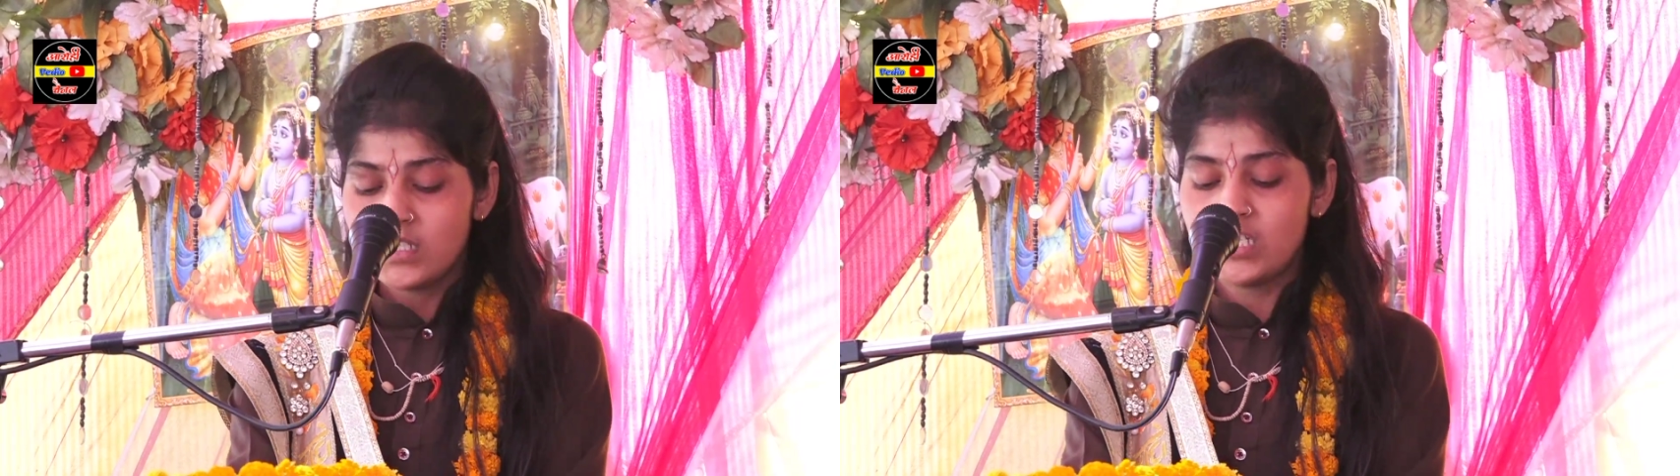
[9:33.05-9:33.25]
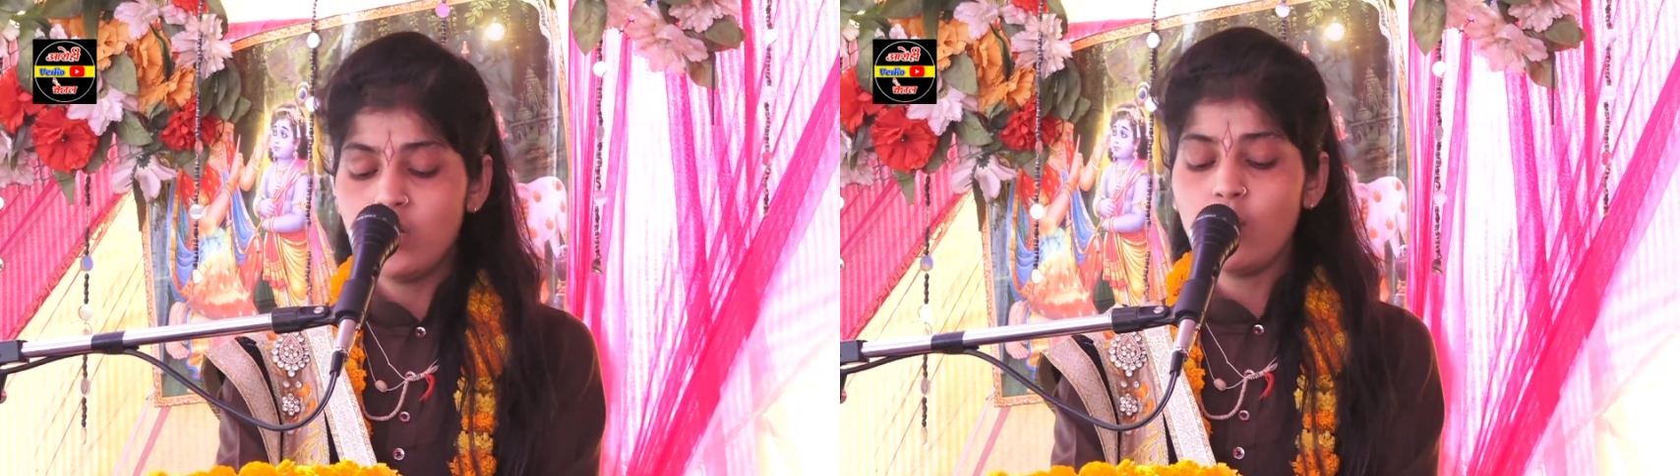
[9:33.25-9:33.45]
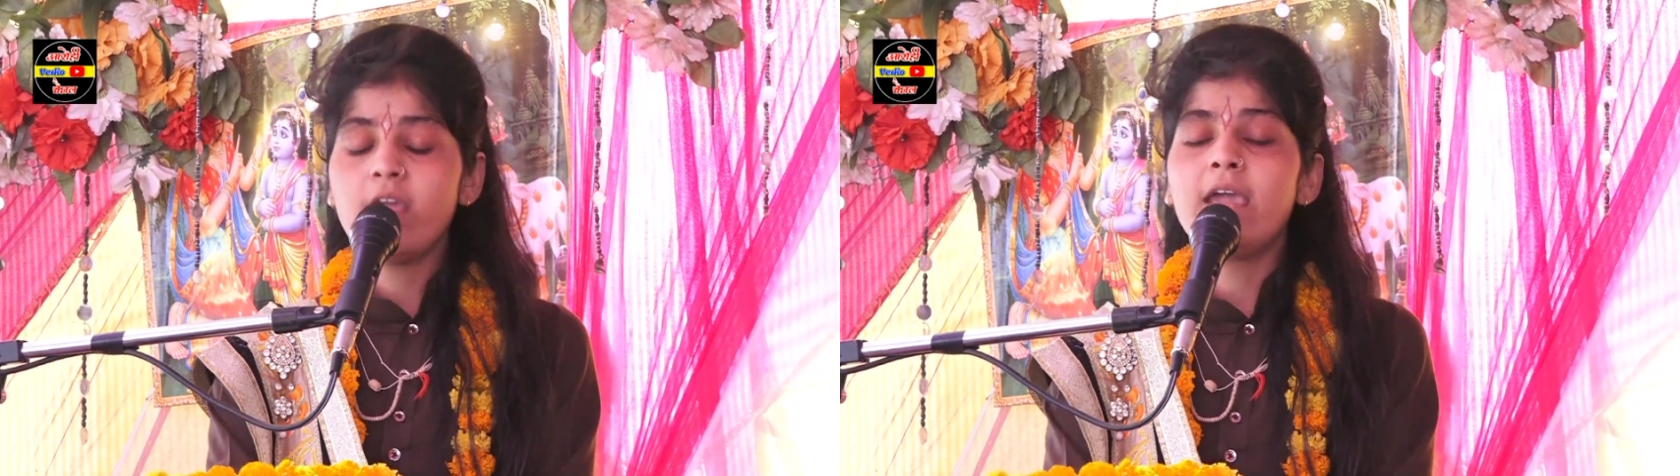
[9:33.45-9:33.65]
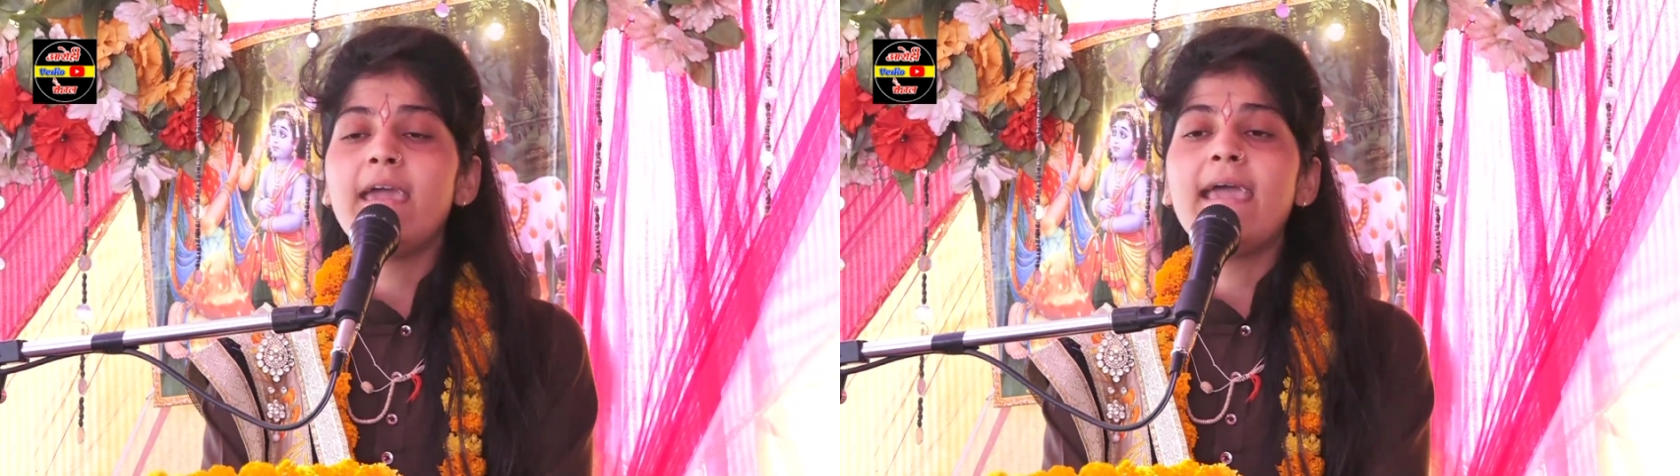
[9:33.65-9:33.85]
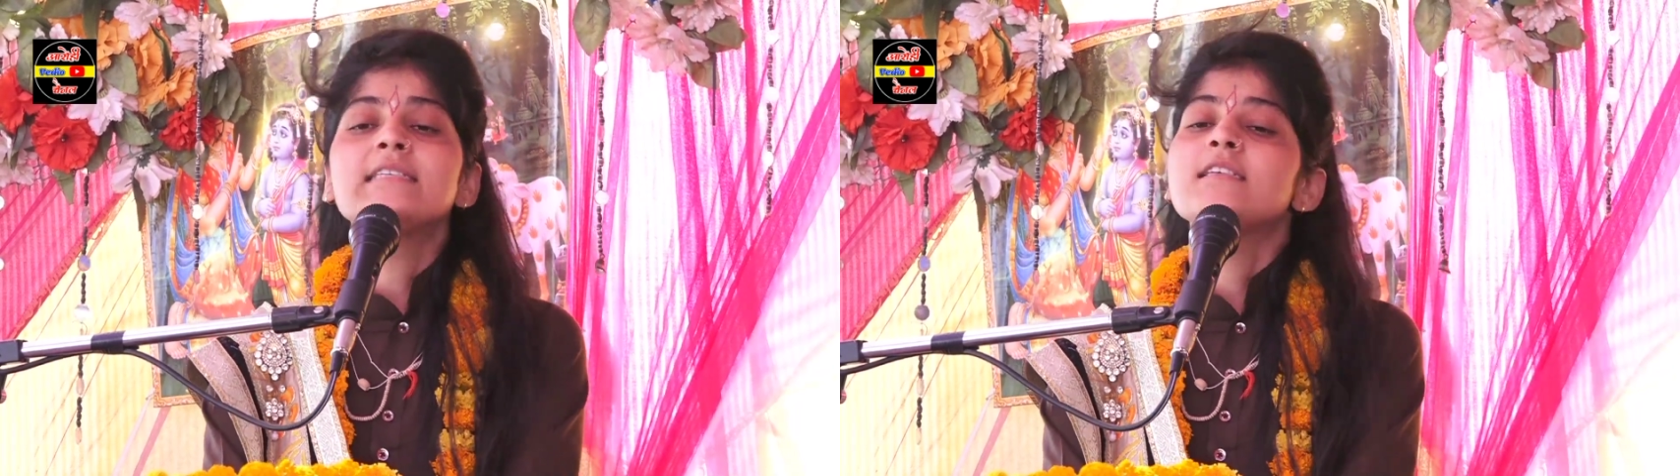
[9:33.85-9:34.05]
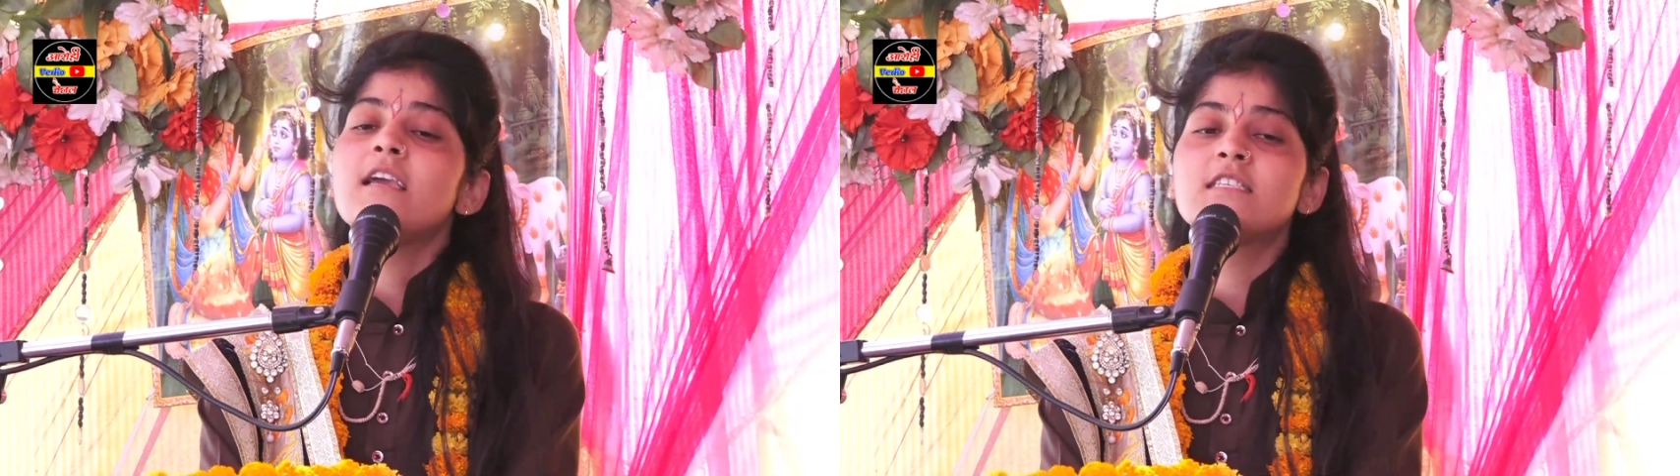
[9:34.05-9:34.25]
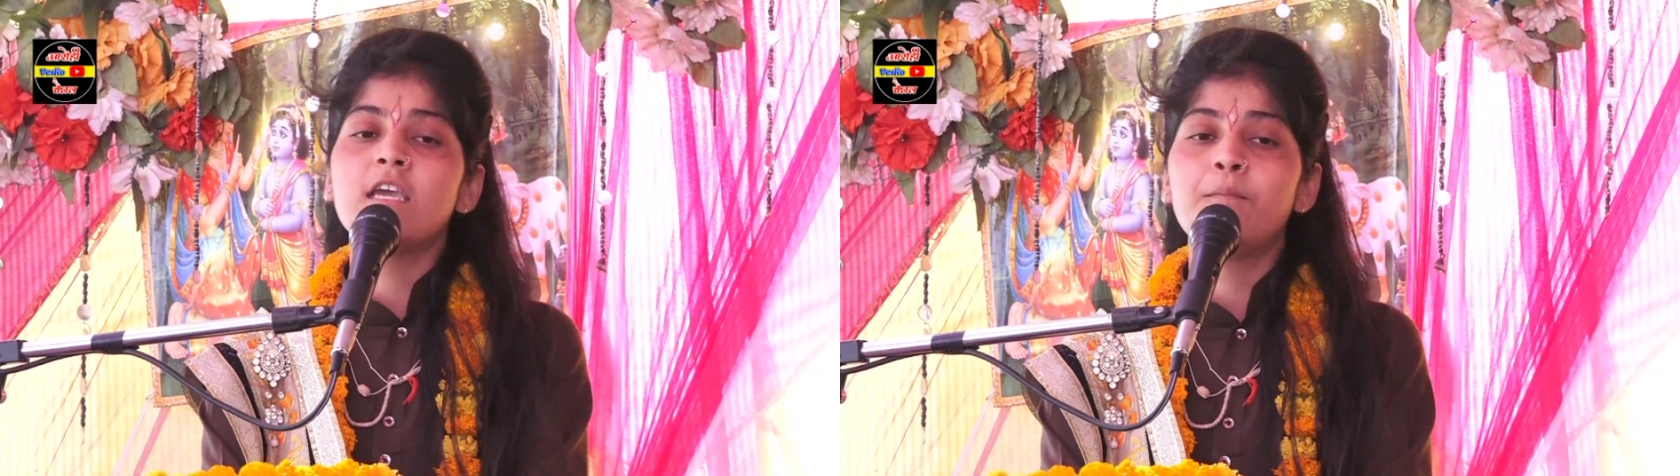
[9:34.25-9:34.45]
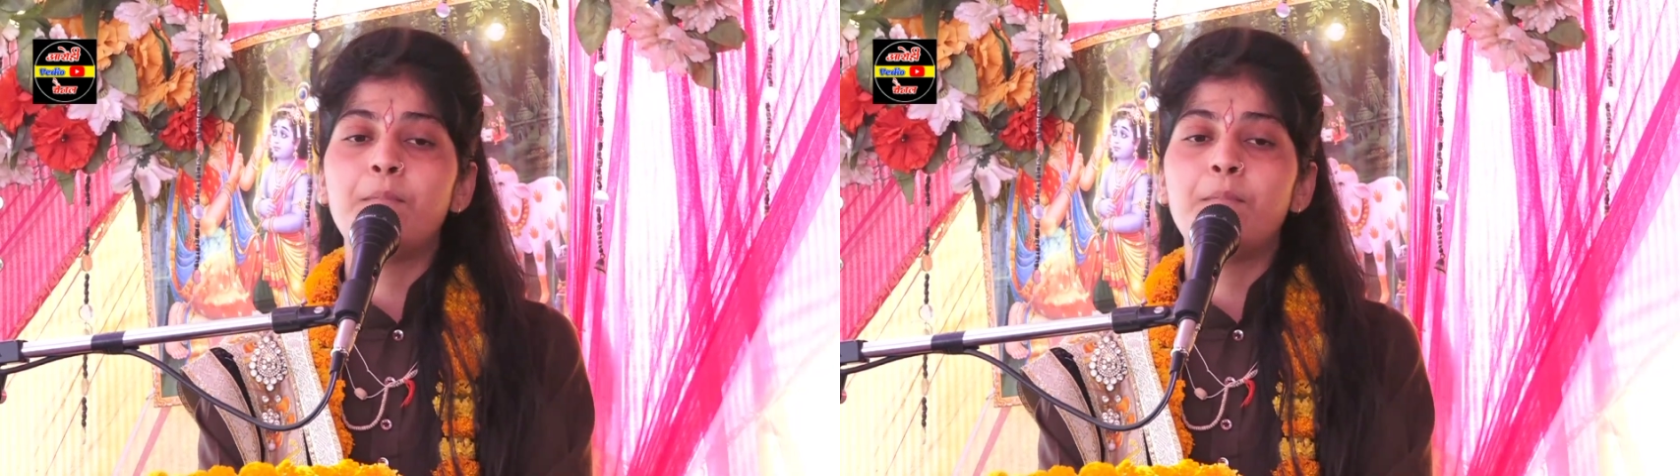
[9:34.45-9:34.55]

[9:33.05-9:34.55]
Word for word: जिन्होंने ऐसे ऐसे